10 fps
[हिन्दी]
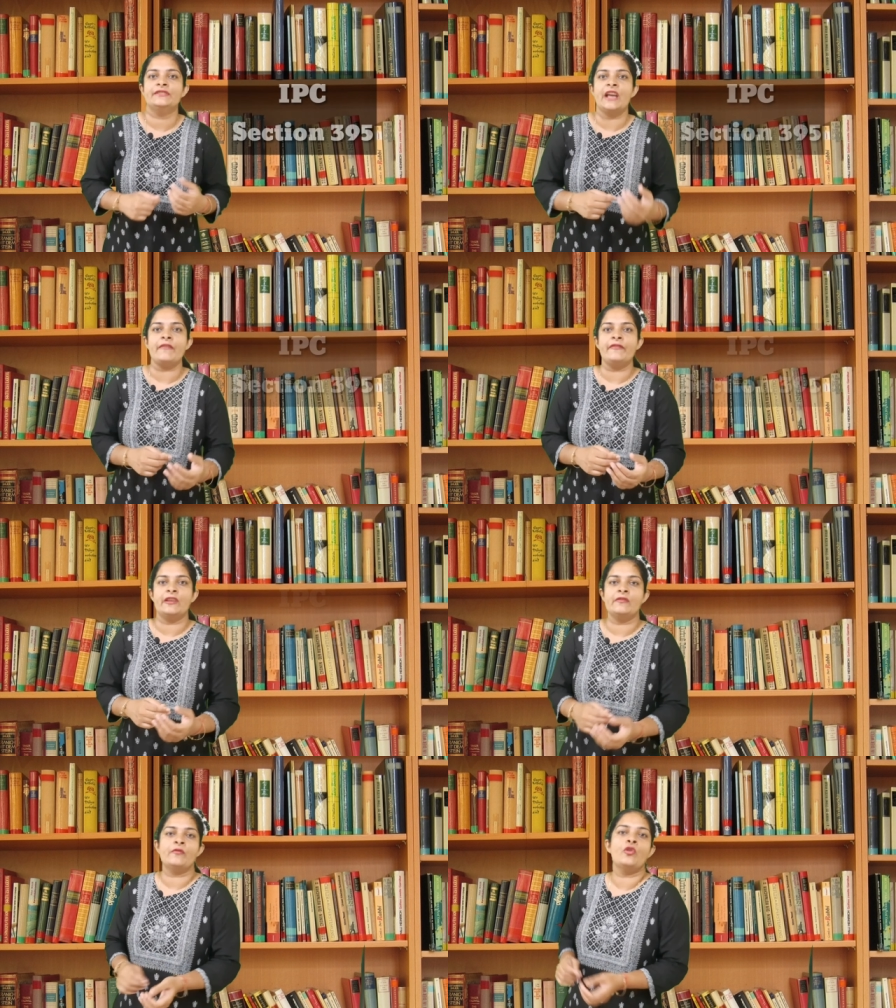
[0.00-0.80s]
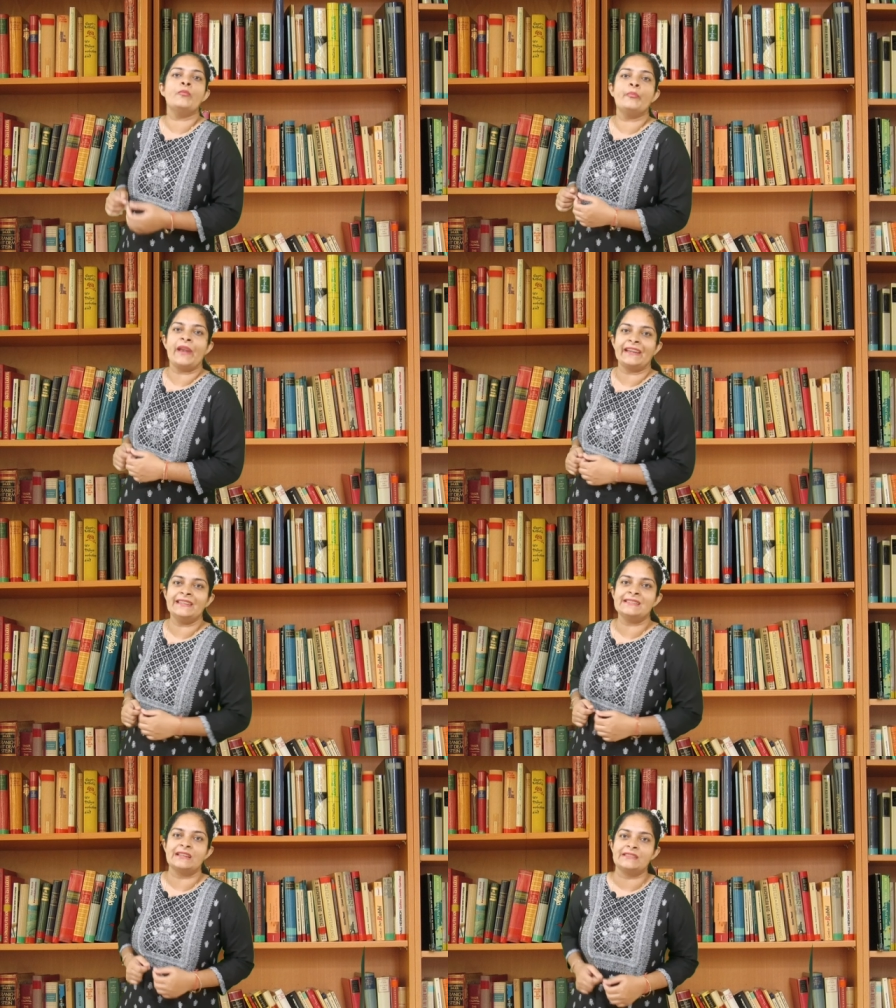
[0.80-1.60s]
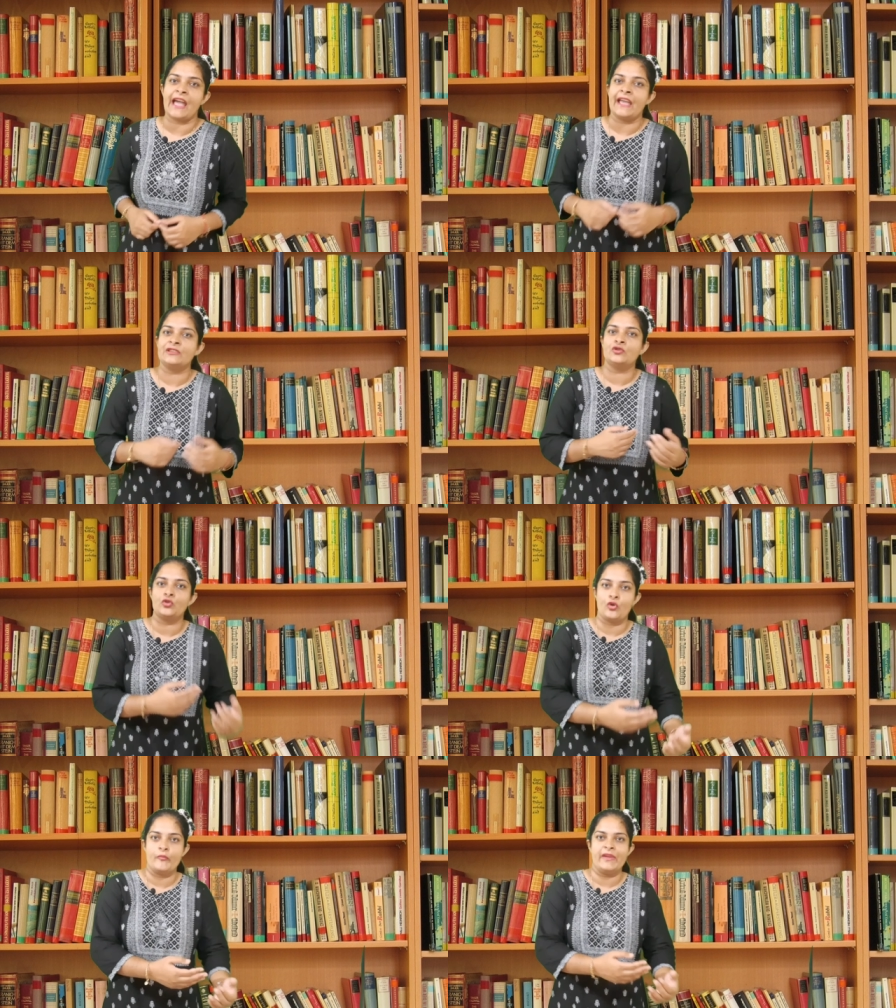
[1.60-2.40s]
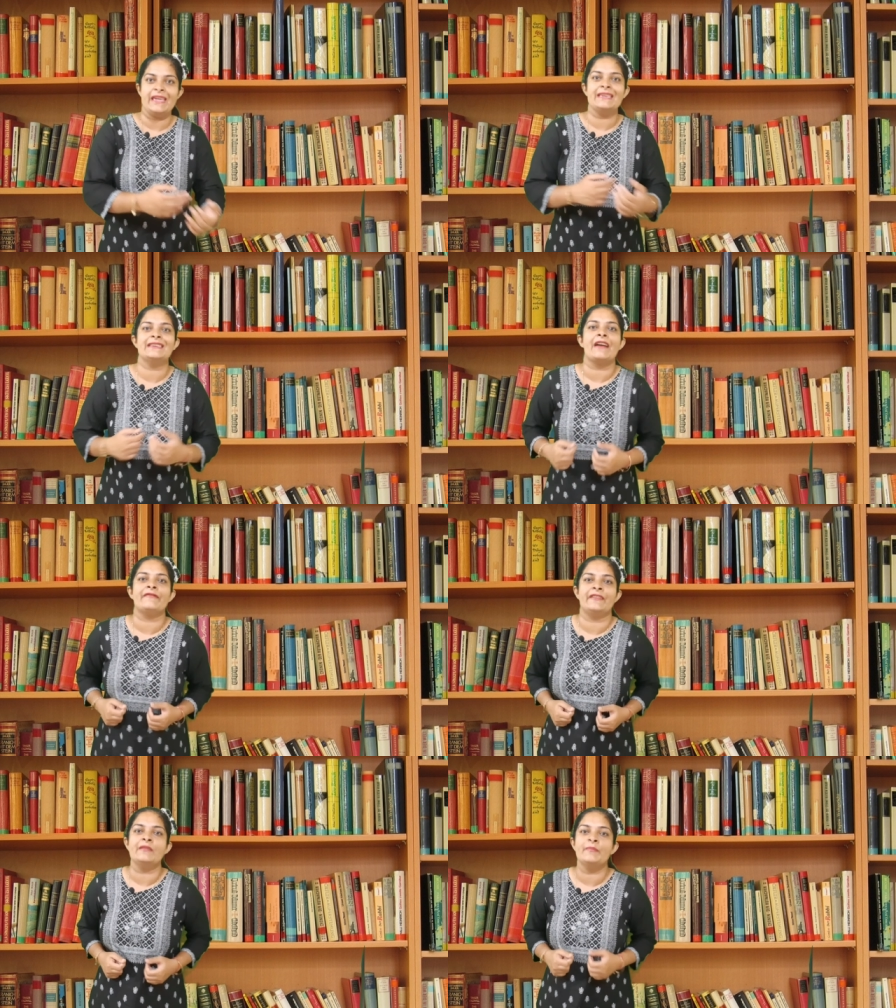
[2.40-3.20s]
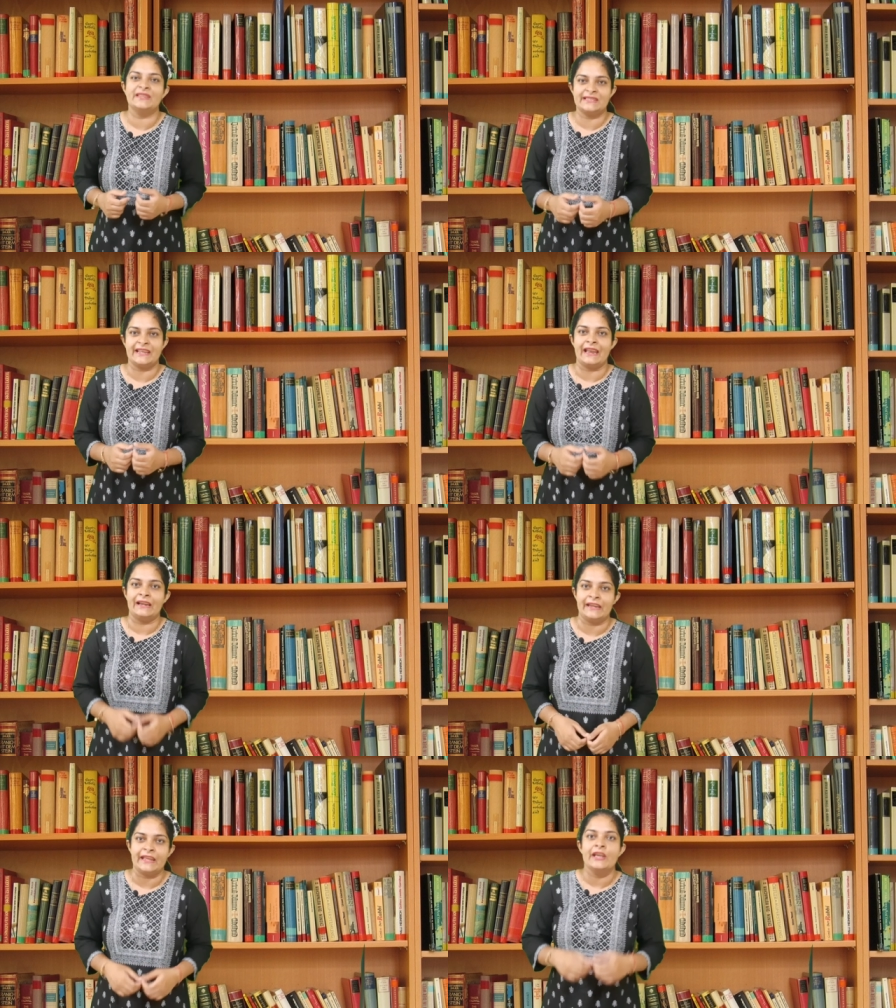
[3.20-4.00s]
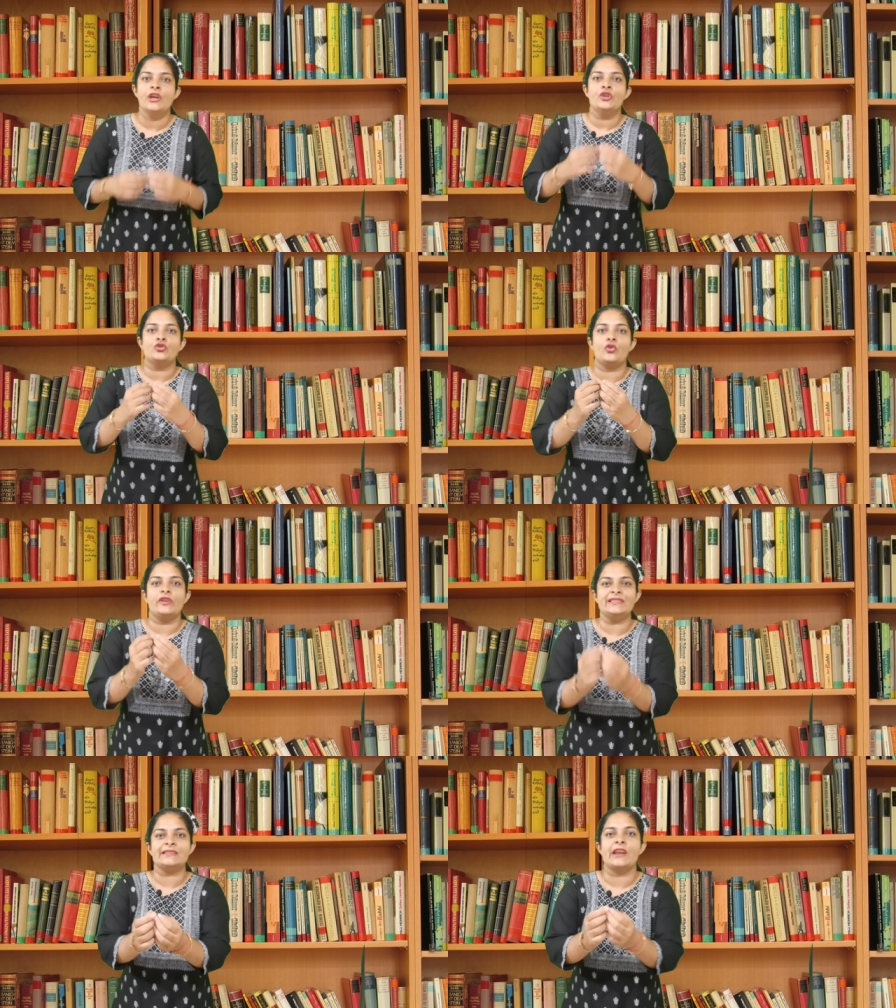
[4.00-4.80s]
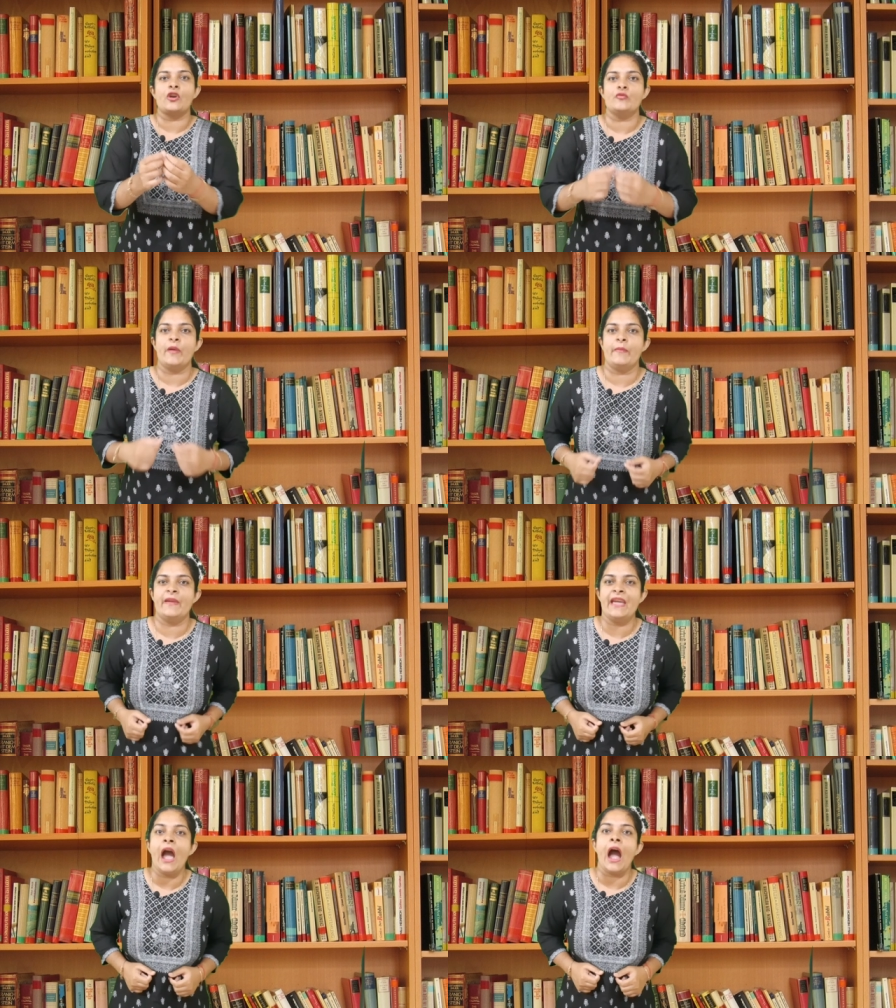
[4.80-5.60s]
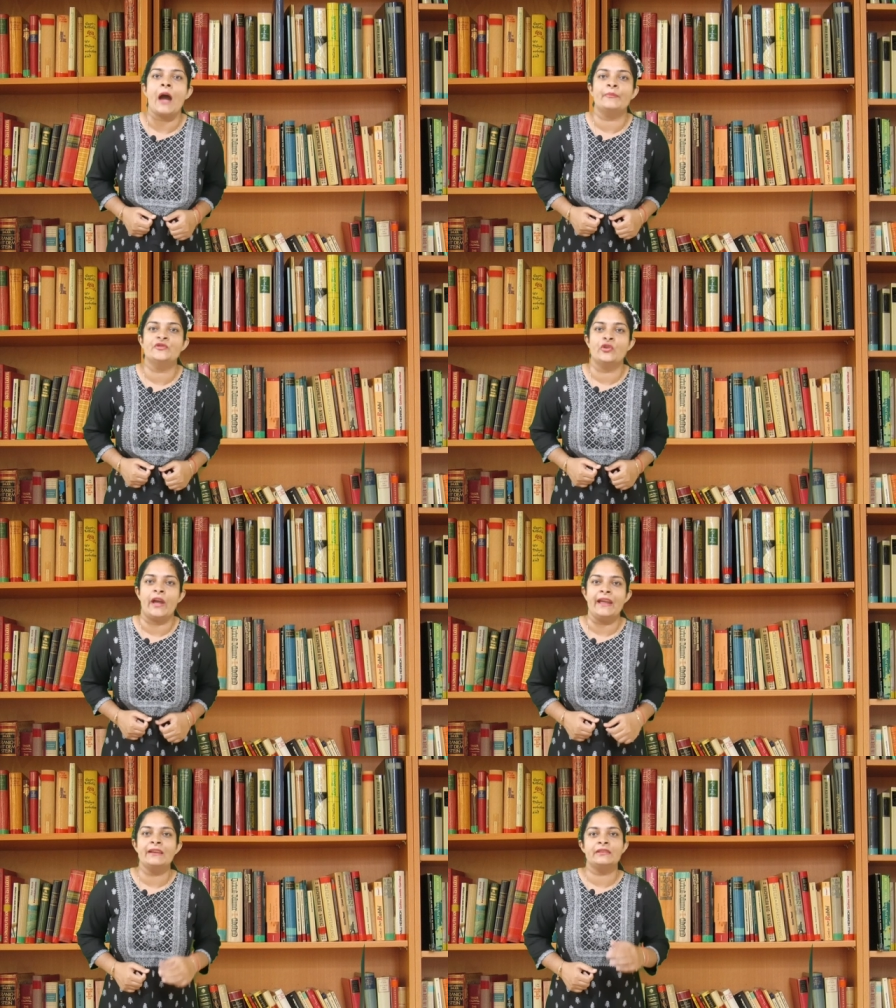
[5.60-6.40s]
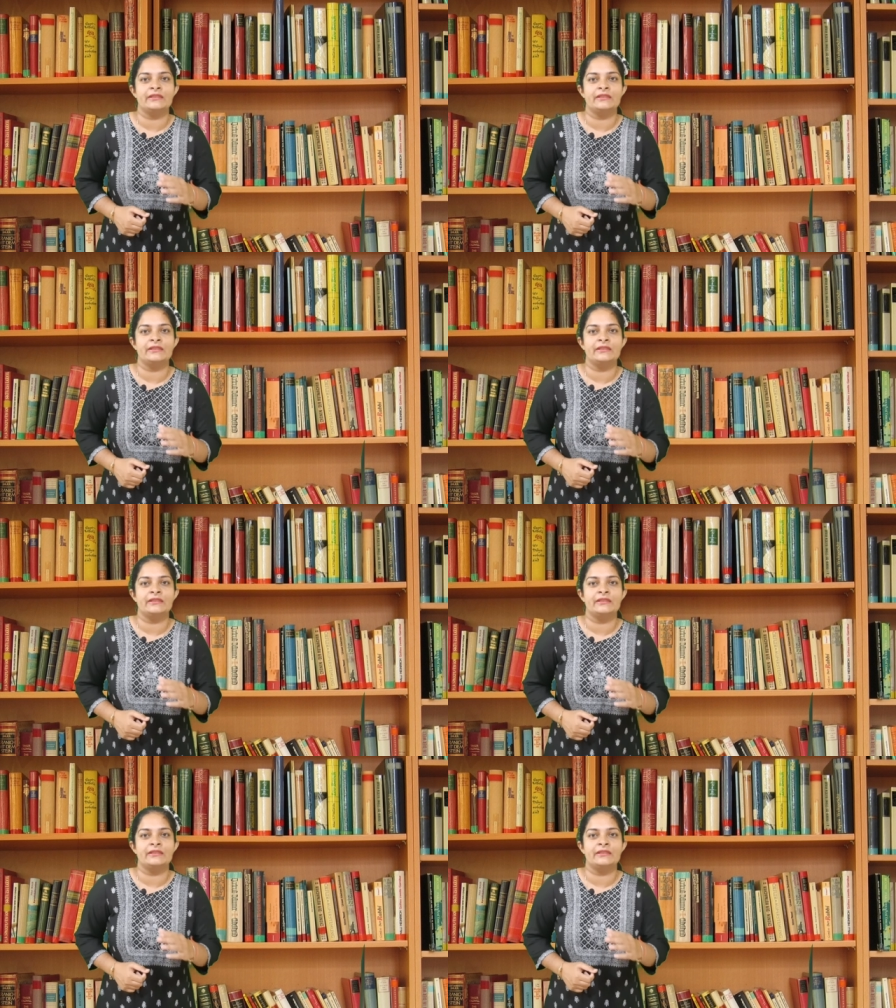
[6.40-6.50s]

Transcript: या फिर वो प्रैक्टिस करता है सोडोमी या फिर बिस्टियलिटी तो इस ग्राउंड पे भी आप जो है